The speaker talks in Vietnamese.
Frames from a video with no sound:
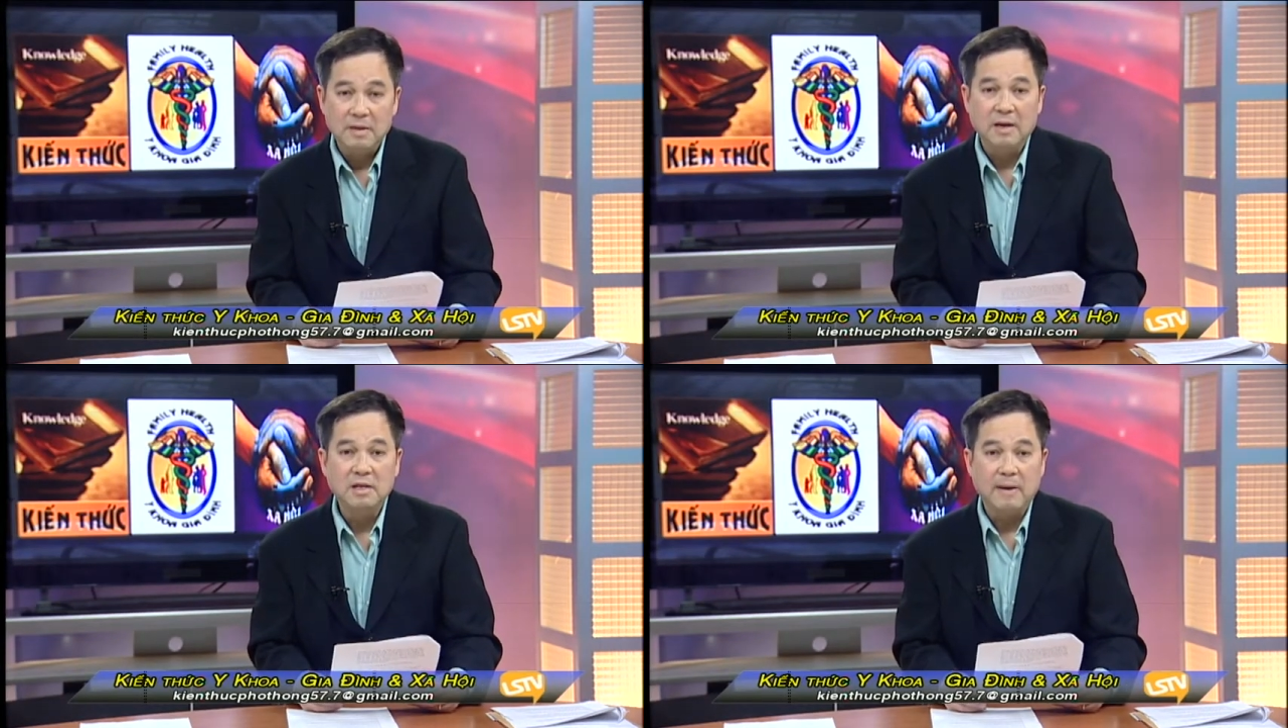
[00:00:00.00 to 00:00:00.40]

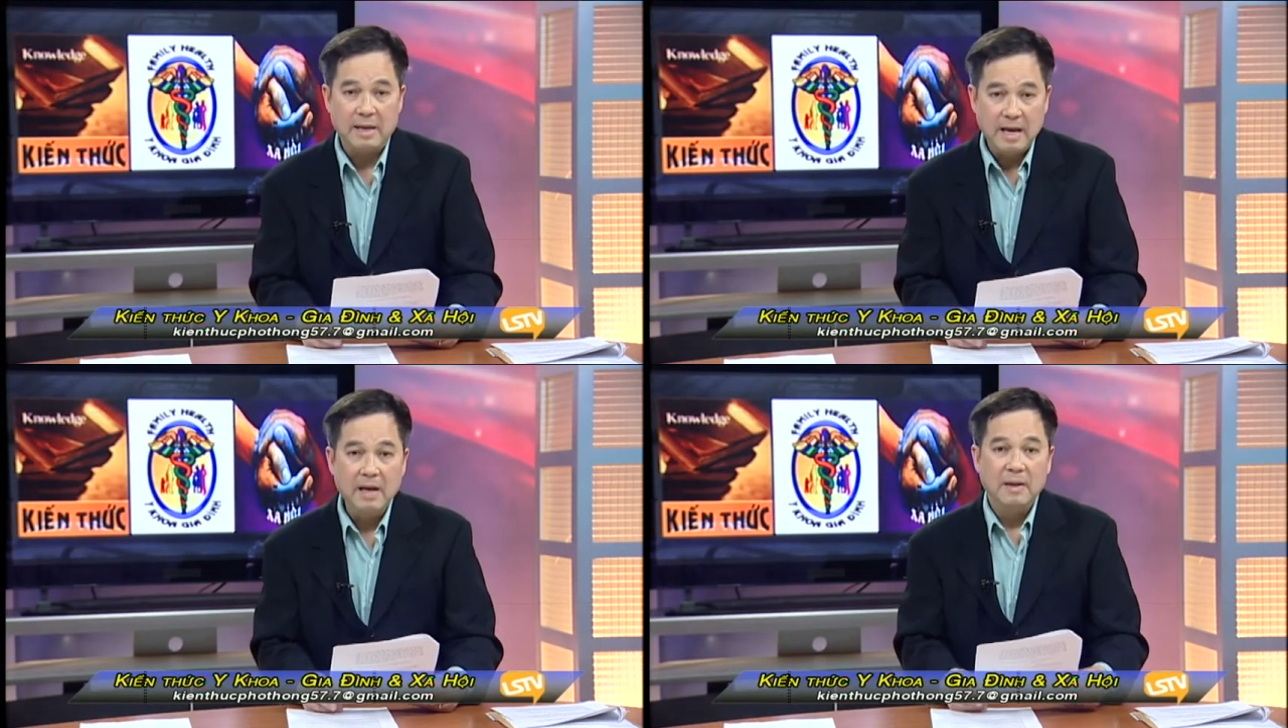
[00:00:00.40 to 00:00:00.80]
Ngay thưa bà
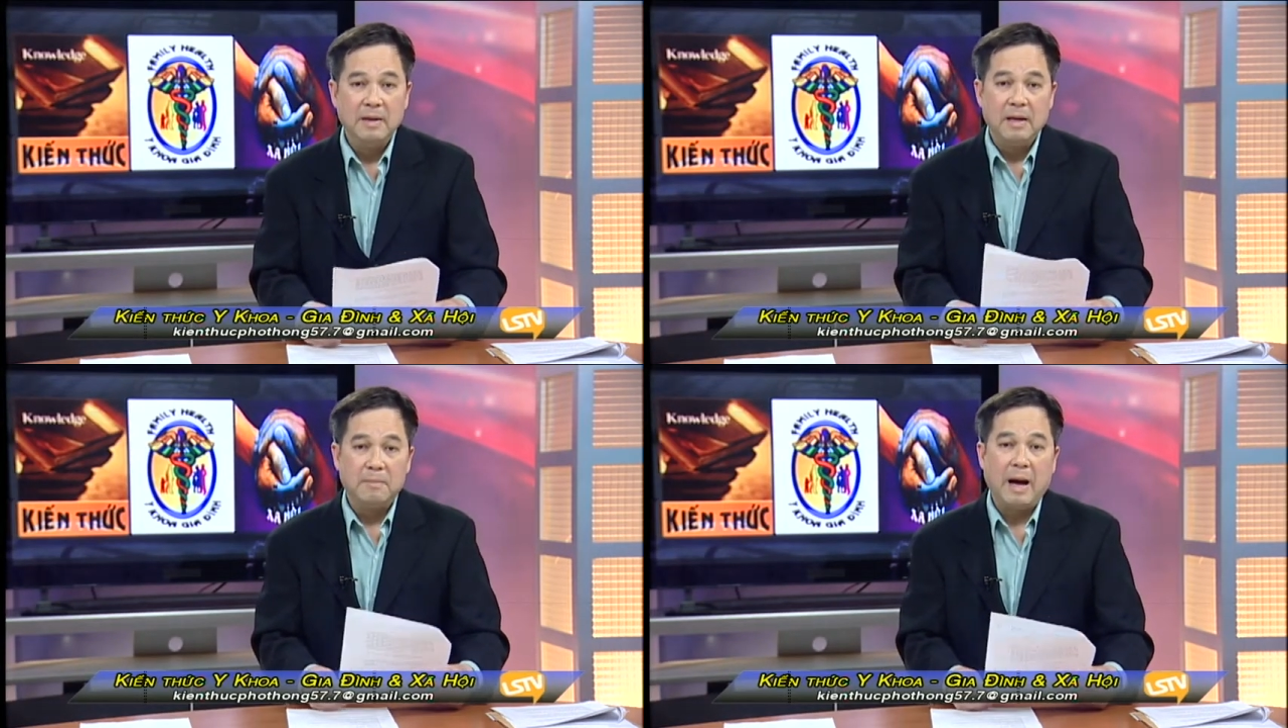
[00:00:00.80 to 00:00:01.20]
nhé,
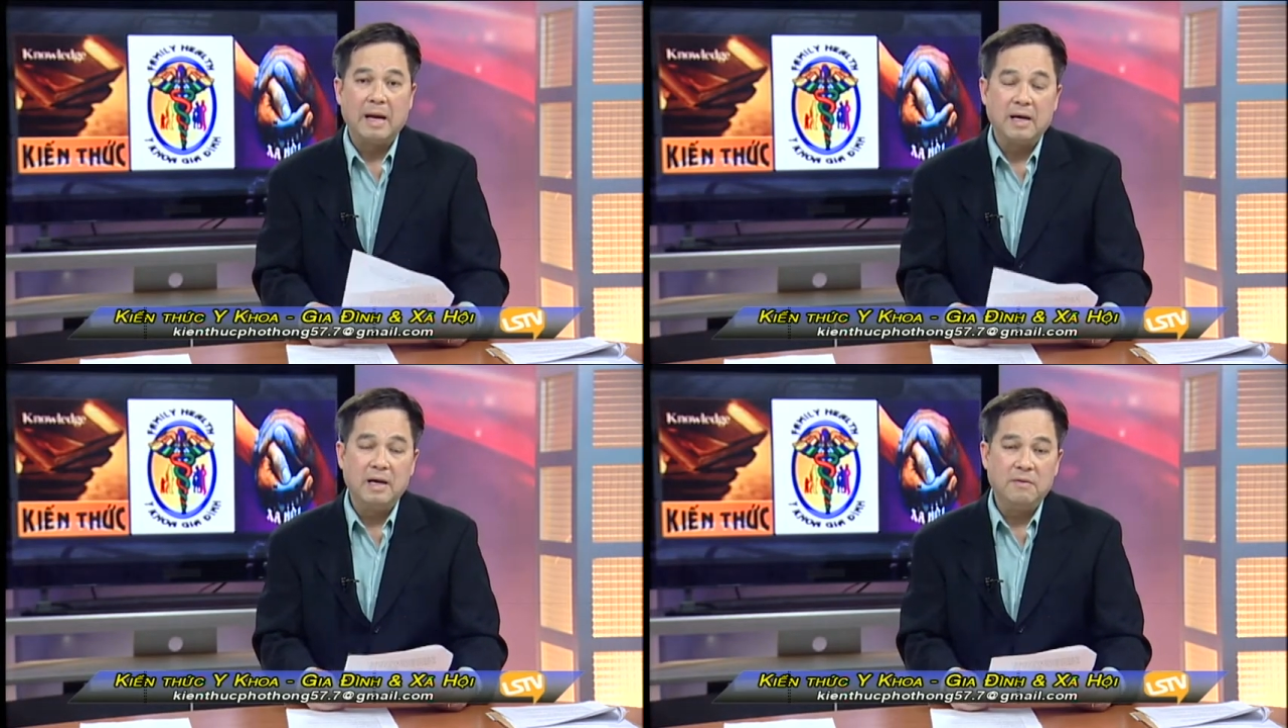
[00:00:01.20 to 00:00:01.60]
bà
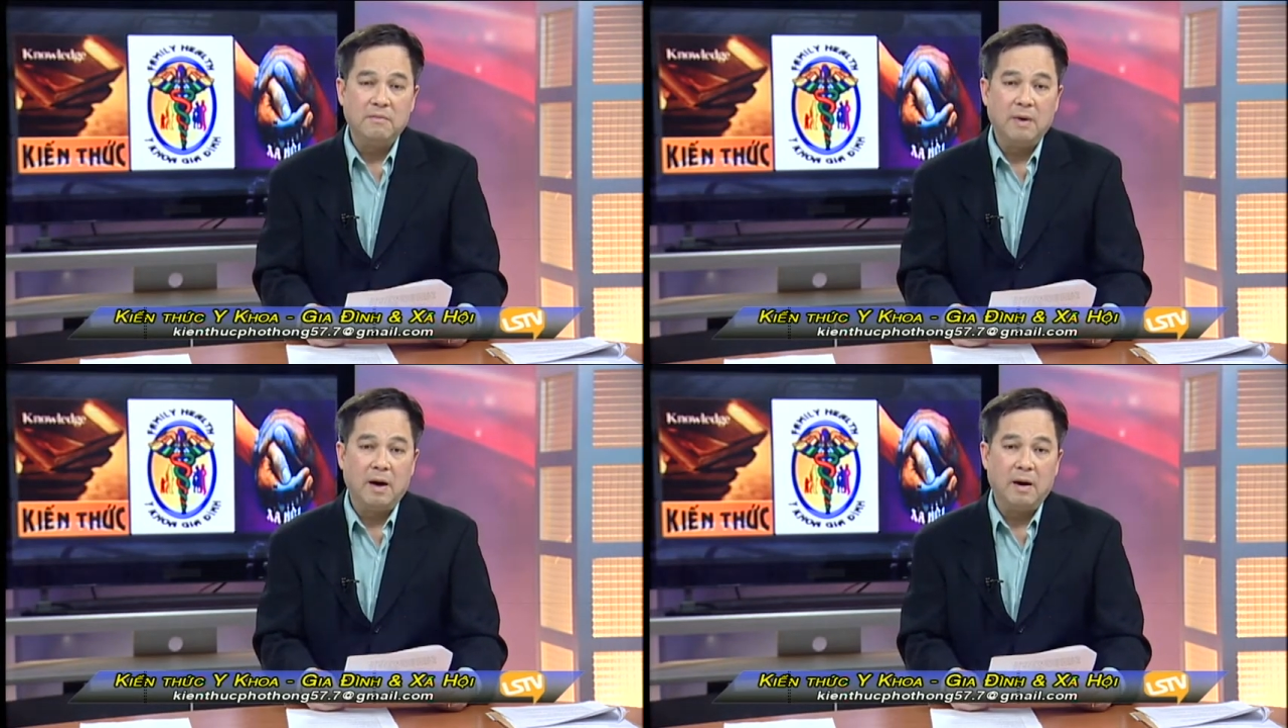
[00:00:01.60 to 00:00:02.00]
cần uh,